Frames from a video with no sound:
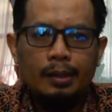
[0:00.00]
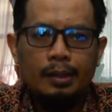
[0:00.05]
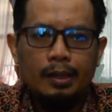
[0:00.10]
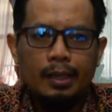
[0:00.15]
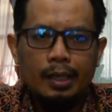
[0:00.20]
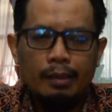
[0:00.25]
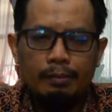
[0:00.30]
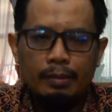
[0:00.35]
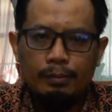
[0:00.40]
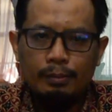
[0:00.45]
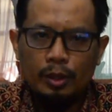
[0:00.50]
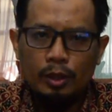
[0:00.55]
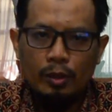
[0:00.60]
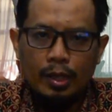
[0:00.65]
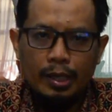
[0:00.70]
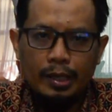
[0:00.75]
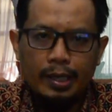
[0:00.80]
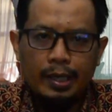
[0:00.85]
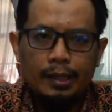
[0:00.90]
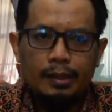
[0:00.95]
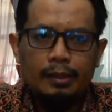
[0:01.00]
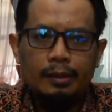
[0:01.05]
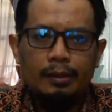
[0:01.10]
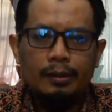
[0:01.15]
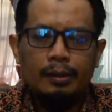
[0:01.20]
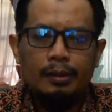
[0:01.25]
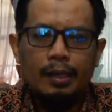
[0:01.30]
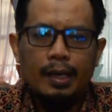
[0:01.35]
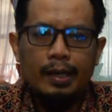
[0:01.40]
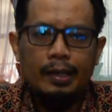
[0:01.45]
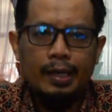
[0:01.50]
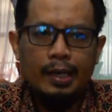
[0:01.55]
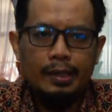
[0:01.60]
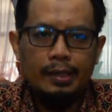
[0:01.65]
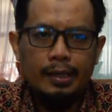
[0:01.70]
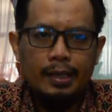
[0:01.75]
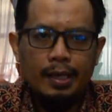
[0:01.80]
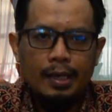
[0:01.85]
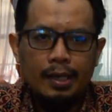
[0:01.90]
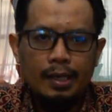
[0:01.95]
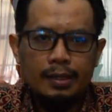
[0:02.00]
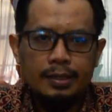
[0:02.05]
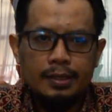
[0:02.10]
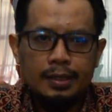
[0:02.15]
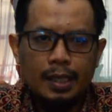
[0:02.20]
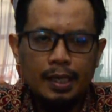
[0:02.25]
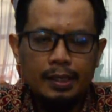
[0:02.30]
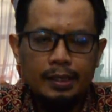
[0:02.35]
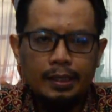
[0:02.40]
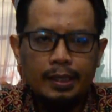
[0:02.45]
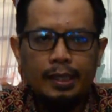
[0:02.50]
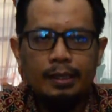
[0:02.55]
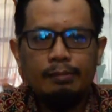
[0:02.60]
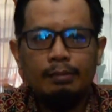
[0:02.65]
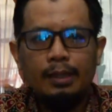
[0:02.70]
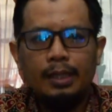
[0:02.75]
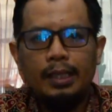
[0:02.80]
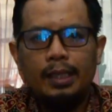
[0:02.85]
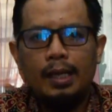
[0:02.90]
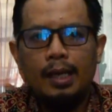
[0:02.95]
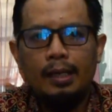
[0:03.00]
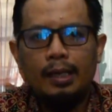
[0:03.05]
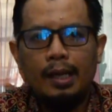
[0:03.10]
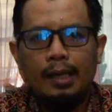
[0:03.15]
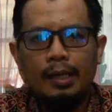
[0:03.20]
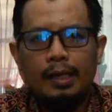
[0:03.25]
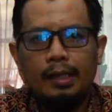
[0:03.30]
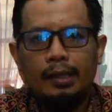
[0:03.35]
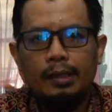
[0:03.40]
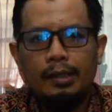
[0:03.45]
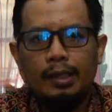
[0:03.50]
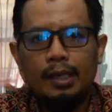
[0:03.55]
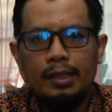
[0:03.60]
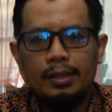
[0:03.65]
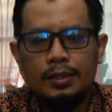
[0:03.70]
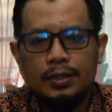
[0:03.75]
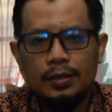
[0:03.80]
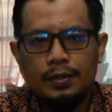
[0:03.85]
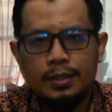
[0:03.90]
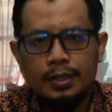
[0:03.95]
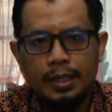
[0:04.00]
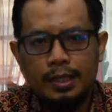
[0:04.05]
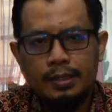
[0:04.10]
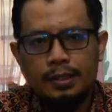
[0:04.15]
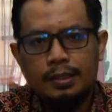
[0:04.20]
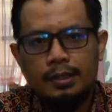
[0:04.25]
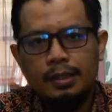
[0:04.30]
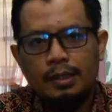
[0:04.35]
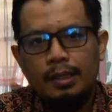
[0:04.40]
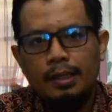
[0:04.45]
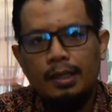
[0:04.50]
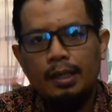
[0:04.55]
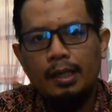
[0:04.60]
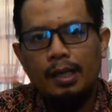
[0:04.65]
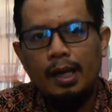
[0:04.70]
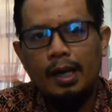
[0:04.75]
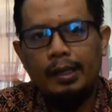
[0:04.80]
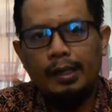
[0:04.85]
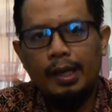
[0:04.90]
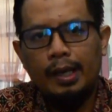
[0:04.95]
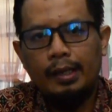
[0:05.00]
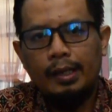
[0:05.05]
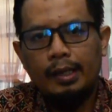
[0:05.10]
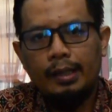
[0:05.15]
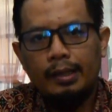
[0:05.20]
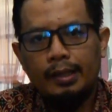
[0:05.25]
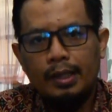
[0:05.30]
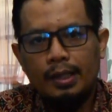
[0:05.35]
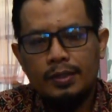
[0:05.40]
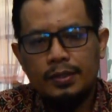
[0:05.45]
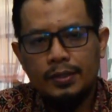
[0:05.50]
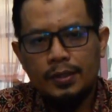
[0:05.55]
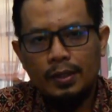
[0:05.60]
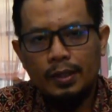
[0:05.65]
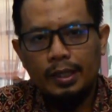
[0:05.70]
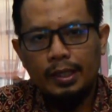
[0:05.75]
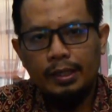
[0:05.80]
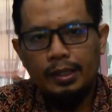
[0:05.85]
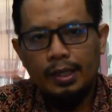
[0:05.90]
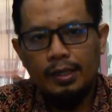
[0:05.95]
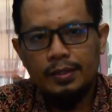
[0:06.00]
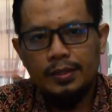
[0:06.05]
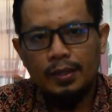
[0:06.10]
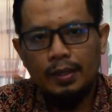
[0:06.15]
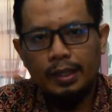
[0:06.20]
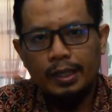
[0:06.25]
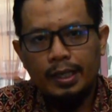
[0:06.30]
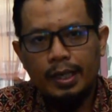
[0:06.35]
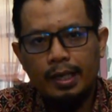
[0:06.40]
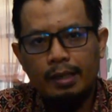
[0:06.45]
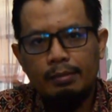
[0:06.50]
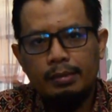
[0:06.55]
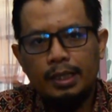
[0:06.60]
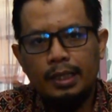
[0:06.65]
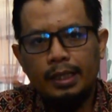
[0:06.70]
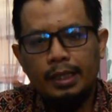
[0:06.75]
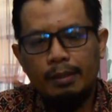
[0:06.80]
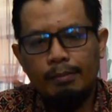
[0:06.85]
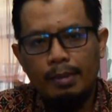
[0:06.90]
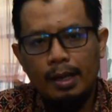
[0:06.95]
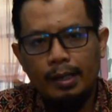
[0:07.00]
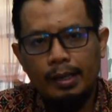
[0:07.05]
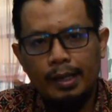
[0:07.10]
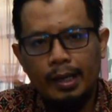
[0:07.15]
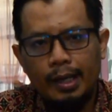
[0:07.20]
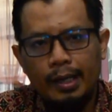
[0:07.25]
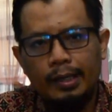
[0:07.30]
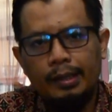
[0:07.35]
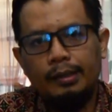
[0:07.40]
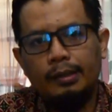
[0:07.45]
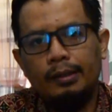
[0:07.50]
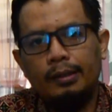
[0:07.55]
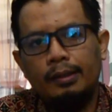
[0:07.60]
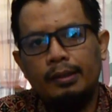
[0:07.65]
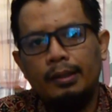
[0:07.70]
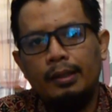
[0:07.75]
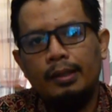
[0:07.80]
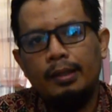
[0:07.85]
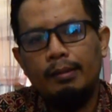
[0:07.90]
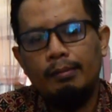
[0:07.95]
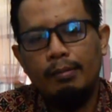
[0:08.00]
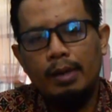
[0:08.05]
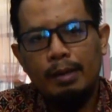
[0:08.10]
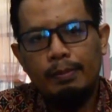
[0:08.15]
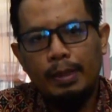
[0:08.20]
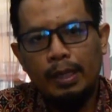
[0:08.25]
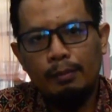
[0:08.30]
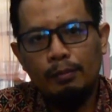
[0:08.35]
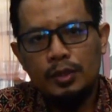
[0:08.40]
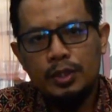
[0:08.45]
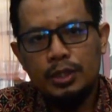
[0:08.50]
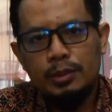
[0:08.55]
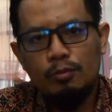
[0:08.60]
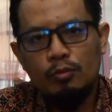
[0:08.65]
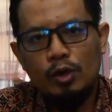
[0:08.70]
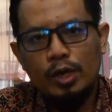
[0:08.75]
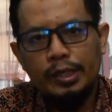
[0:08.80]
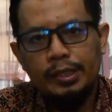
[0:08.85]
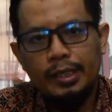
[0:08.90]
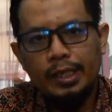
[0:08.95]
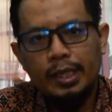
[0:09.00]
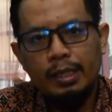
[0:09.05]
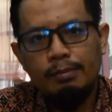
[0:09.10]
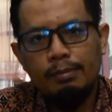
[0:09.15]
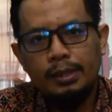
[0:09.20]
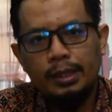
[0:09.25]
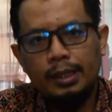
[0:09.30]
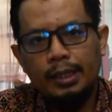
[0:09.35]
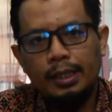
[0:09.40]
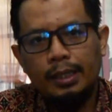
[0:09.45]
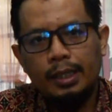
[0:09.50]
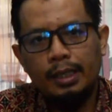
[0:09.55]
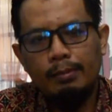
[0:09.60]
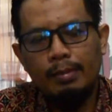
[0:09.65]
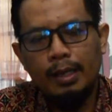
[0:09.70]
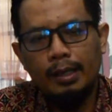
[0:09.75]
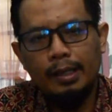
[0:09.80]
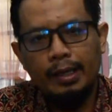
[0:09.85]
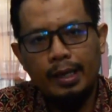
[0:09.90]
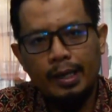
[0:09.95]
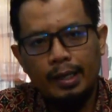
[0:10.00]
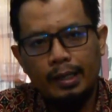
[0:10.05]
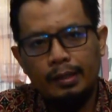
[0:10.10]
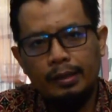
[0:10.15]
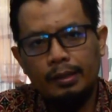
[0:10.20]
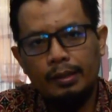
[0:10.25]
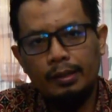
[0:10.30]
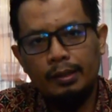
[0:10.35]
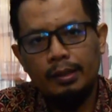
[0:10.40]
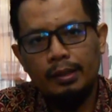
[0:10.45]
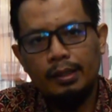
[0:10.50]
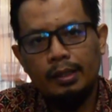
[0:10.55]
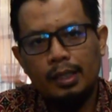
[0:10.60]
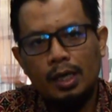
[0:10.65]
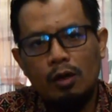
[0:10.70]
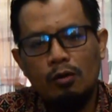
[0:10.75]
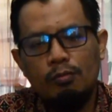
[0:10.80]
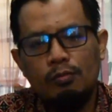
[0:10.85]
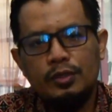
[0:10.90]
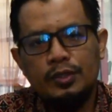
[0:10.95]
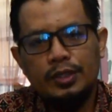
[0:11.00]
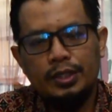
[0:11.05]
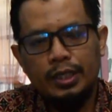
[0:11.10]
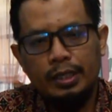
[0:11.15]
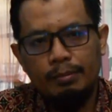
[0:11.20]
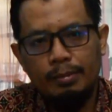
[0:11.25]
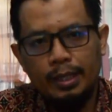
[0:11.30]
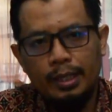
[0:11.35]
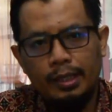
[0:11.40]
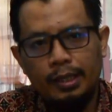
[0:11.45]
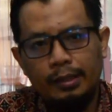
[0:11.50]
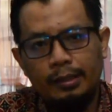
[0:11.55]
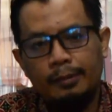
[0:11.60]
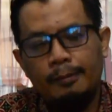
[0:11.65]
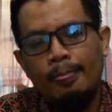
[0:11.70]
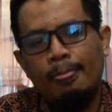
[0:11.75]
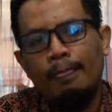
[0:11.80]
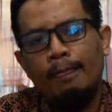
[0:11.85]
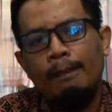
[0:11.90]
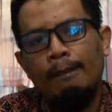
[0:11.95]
kami mendoakan ananda sekalian menjadi anak-anak yang sukses, anak-anak yang soleh dan soleha menjadi kebanggaan Bapak Ibu semuanya menjadi kebanggaan kaum muslimin